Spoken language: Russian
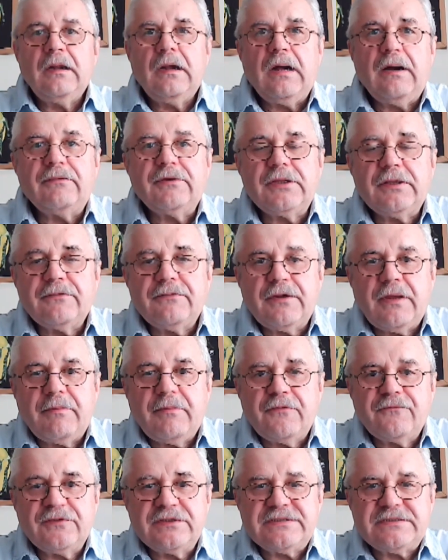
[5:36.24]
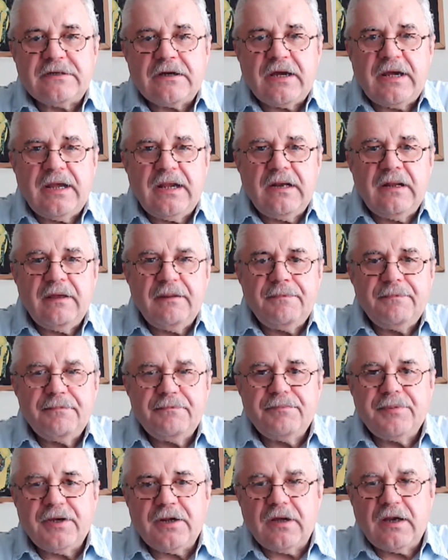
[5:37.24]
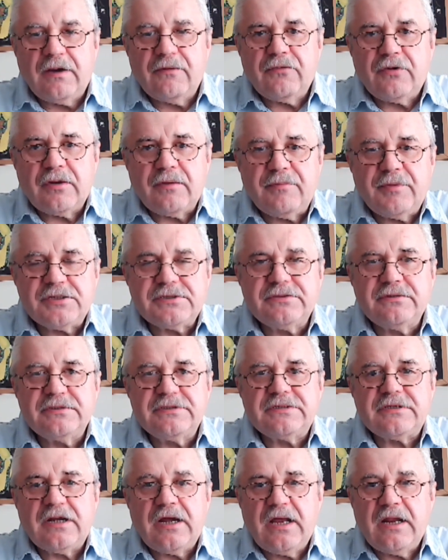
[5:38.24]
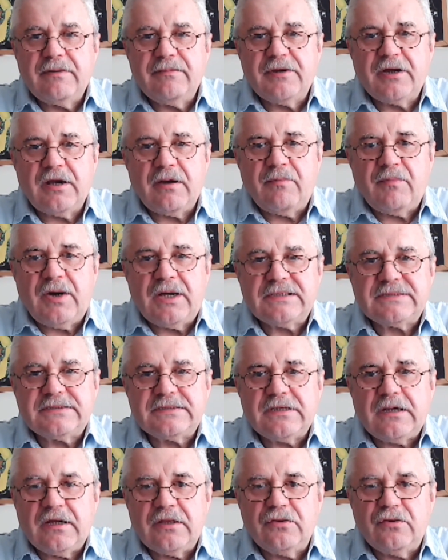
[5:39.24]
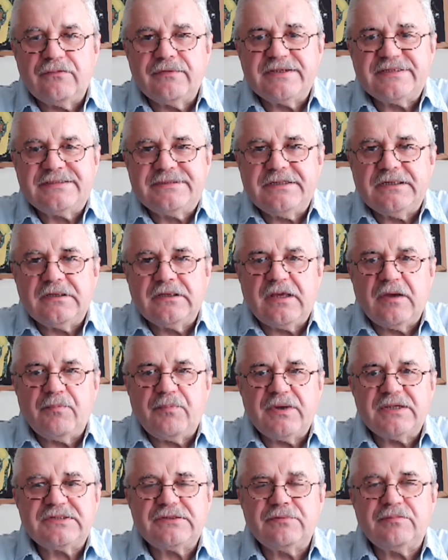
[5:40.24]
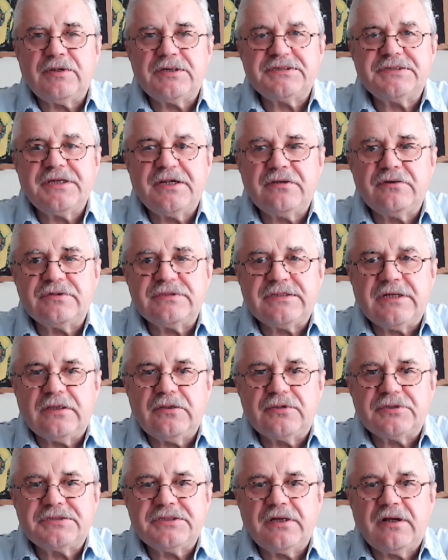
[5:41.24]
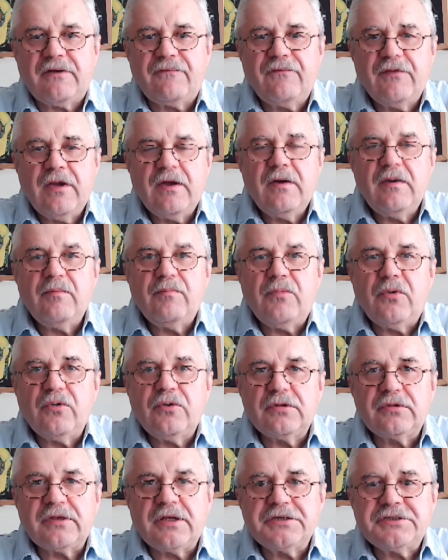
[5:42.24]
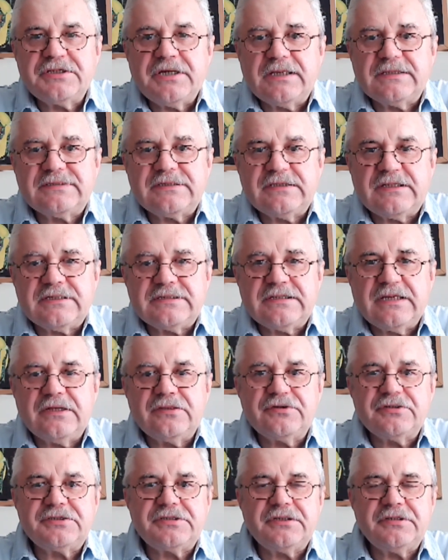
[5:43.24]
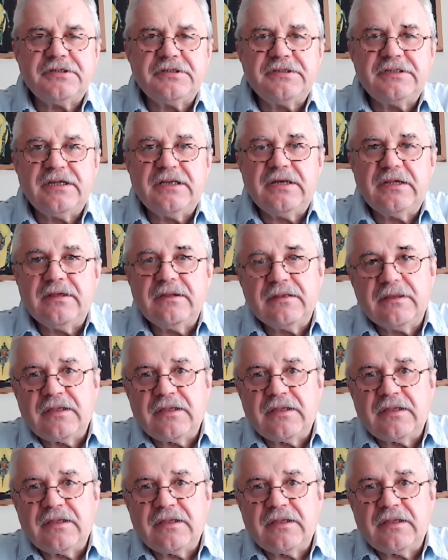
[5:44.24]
А в это время в Израиле переговоры между Израилем и Хамас о новой сделке по освобождению заложников могут начаться на следующей неделе.